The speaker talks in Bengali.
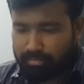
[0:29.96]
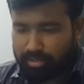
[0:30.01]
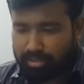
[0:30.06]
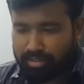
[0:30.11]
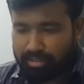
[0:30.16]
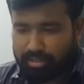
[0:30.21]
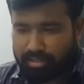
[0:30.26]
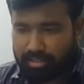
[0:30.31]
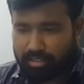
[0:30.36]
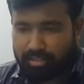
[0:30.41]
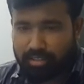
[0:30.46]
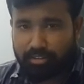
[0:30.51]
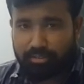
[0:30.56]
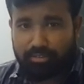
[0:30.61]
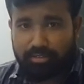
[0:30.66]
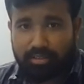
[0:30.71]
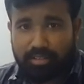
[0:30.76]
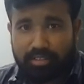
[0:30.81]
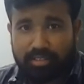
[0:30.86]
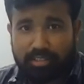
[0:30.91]
মানে
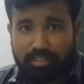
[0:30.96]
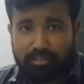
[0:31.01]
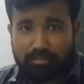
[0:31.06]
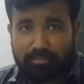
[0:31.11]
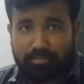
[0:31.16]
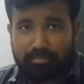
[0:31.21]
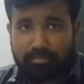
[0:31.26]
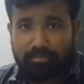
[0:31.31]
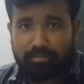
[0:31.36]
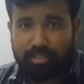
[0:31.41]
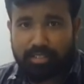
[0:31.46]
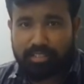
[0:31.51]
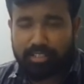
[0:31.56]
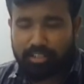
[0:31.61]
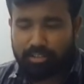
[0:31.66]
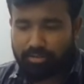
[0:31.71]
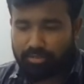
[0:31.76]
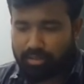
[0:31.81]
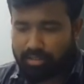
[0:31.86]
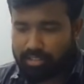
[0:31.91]
সিদ্ধান্ত দিয়েছেন মানে
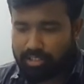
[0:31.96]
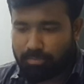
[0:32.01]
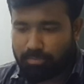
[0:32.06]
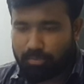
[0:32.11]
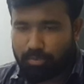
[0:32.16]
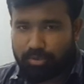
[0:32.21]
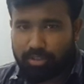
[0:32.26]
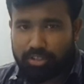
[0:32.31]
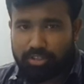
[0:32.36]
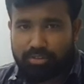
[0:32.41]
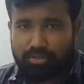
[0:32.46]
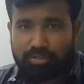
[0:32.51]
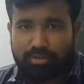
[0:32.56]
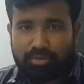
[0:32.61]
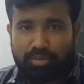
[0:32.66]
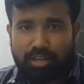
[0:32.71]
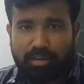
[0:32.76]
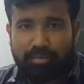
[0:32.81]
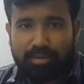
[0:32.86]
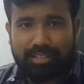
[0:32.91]
যেগুলো যে
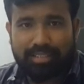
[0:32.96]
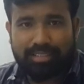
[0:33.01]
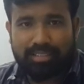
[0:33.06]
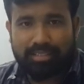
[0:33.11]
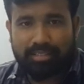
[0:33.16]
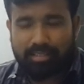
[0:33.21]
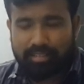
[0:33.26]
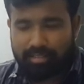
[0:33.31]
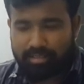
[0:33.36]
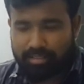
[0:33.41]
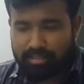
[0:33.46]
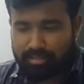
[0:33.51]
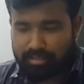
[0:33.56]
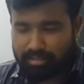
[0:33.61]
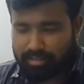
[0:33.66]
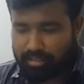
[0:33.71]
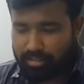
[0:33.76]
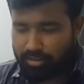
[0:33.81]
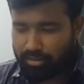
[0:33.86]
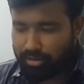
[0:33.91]
প্রতিশ্রুতিগুলো আমাদেরকে দিয়েছেন
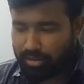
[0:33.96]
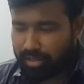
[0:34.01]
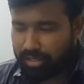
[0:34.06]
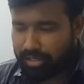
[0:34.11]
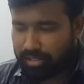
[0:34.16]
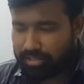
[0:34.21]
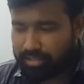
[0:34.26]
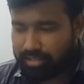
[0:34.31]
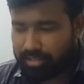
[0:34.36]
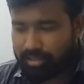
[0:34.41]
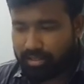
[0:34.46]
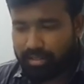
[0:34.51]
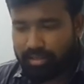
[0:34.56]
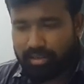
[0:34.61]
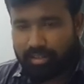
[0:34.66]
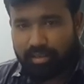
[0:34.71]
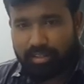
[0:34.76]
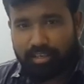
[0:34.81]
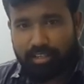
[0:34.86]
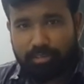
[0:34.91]
যে অনলাইনে যে
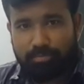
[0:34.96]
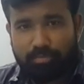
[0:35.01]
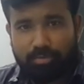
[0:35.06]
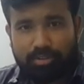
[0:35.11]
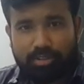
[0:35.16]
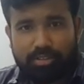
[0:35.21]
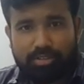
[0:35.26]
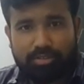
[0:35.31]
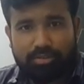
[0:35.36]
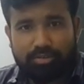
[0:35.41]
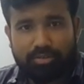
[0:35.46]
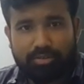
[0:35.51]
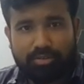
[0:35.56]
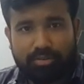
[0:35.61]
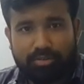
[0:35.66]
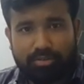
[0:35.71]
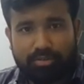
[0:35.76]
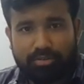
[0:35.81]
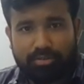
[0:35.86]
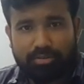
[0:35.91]
এই
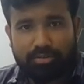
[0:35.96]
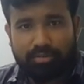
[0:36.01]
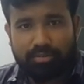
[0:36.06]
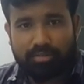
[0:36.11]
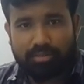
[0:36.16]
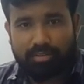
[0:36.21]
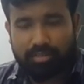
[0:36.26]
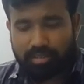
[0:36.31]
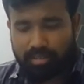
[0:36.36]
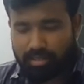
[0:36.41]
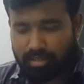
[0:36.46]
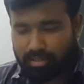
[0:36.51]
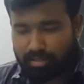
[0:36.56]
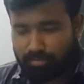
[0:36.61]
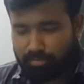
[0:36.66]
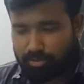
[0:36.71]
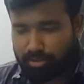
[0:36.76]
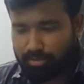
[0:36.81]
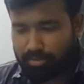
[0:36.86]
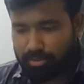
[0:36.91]
প্রতিশ্রুতিগুলো তারা
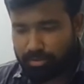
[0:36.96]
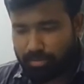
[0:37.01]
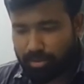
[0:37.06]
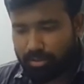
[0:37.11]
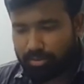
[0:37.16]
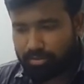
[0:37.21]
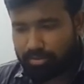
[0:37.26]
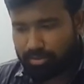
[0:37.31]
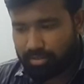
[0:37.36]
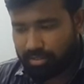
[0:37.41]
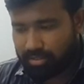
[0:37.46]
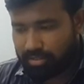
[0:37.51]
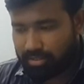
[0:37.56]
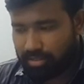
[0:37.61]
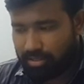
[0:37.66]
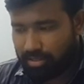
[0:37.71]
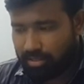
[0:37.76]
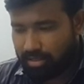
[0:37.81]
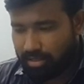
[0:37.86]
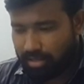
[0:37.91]
মোটামুটি পালন
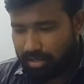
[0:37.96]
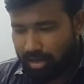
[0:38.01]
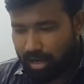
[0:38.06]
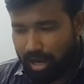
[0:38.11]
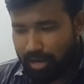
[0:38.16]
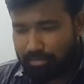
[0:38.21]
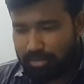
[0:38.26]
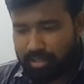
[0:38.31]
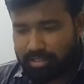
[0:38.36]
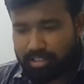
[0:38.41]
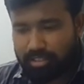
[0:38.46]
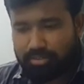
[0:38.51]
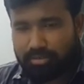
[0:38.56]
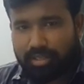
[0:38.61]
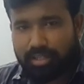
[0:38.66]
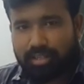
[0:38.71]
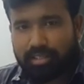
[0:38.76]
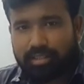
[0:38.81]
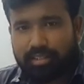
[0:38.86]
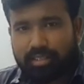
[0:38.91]
করতেছে আমি আশা
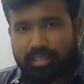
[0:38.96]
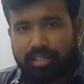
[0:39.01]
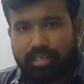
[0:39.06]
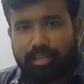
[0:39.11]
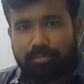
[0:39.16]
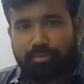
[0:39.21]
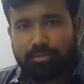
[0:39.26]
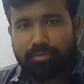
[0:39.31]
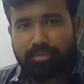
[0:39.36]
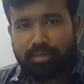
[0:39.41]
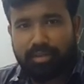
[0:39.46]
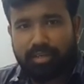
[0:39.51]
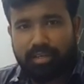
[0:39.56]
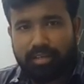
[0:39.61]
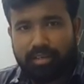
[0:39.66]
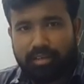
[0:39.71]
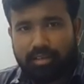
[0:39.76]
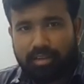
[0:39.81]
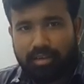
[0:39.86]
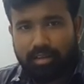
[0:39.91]
করি এখান থেকে একটা ল্যাপটপটা
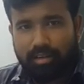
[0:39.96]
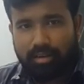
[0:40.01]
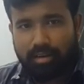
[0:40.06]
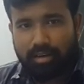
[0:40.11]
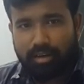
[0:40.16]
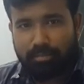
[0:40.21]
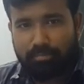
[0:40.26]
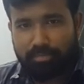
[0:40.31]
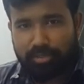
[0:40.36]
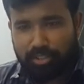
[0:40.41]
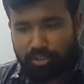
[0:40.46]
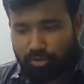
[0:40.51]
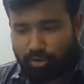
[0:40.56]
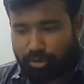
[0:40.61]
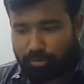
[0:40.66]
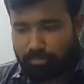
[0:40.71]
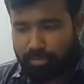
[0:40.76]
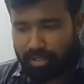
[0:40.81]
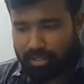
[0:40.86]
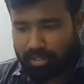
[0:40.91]
নিলে আপনি
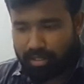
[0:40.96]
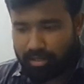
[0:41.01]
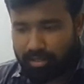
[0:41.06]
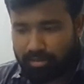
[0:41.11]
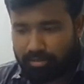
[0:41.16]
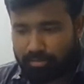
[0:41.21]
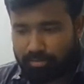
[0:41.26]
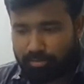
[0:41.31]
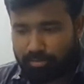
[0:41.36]
ঠকবেন না